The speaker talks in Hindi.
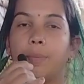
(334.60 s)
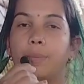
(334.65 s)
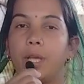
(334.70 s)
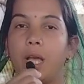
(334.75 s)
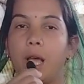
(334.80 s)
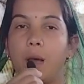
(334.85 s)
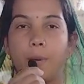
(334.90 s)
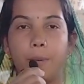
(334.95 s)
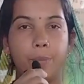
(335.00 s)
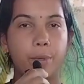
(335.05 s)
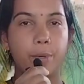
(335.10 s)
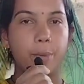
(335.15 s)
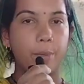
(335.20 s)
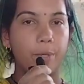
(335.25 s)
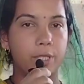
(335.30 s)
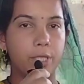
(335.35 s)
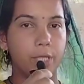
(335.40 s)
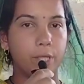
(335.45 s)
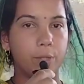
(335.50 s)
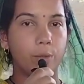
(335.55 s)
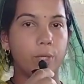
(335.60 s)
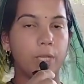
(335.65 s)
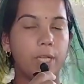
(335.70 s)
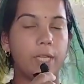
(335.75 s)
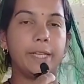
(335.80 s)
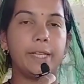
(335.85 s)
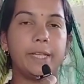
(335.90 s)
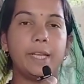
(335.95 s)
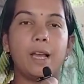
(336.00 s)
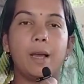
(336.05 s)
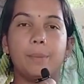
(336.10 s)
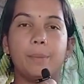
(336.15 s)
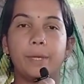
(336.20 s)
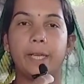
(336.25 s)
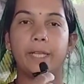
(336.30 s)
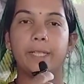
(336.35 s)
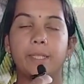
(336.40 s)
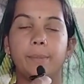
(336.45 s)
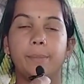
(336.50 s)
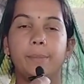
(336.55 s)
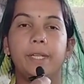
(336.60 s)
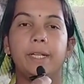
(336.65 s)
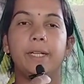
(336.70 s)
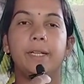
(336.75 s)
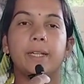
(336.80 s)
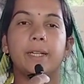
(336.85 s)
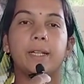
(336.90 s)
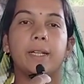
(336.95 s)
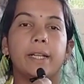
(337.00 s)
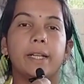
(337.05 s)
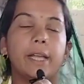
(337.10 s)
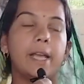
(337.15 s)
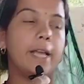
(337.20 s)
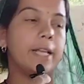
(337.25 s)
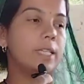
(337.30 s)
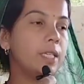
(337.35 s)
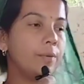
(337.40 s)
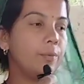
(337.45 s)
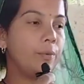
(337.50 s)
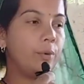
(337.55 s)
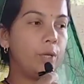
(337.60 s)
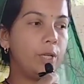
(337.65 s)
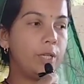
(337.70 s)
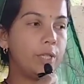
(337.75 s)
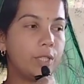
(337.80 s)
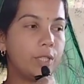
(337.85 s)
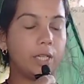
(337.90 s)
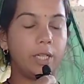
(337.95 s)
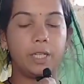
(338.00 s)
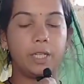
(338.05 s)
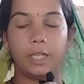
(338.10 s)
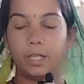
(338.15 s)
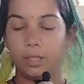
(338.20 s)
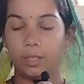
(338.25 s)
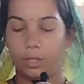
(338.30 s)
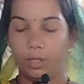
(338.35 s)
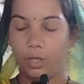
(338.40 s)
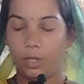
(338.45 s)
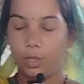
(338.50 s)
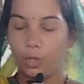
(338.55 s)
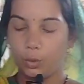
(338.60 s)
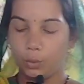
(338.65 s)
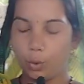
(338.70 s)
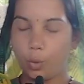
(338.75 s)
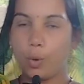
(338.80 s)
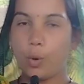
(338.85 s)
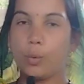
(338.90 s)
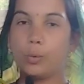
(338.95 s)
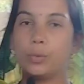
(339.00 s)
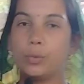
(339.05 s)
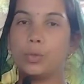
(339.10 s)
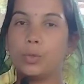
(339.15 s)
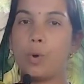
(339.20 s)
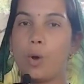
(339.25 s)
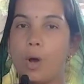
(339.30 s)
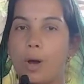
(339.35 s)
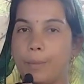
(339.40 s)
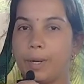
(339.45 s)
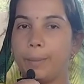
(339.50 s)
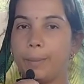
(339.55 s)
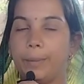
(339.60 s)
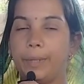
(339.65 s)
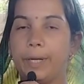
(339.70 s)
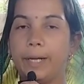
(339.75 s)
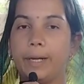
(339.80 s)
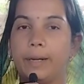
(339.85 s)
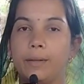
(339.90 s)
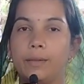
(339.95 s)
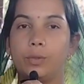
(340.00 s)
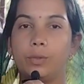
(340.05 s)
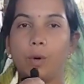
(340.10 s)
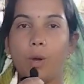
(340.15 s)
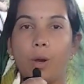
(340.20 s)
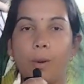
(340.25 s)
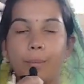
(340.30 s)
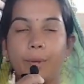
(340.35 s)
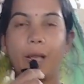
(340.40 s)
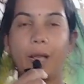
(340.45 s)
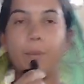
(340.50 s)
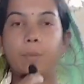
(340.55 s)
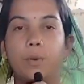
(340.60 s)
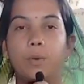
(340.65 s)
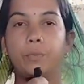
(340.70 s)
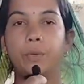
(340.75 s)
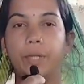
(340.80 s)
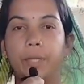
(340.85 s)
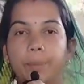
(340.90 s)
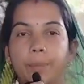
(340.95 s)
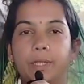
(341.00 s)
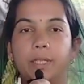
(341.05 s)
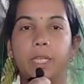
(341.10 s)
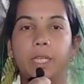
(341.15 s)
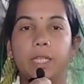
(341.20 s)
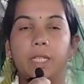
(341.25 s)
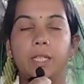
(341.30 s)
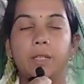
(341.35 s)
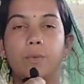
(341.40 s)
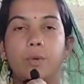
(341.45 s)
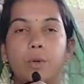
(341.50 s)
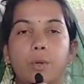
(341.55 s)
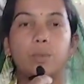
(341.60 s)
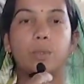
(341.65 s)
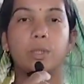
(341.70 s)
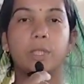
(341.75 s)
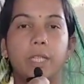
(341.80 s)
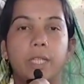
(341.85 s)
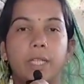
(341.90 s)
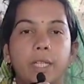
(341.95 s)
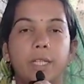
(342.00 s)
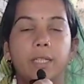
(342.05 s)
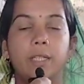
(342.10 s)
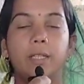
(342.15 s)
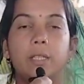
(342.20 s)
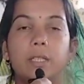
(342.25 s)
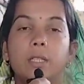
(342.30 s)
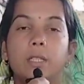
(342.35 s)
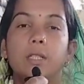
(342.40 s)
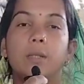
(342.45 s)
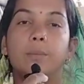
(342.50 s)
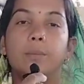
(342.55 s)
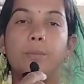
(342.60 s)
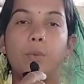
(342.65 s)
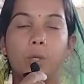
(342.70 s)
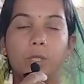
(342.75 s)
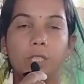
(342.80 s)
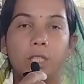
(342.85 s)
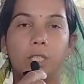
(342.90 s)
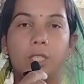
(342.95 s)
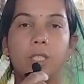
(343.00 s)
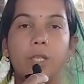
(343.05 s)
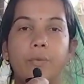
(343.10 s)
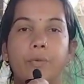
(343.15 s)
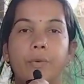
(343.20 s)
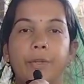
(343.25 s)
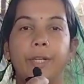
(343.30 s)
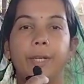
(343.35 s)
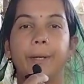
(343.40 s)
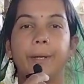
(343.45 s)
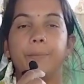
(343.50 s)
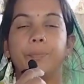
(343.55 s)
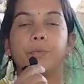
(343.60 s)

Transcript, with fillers: से आप अपनी बछड़ी को खिलाइए आप कैसी ब्रिड रख रहे हैं एच ए है तो जो हमने जो हमने आपको फीड बताई है वो उसके लिए बहुत अच्छी फीड है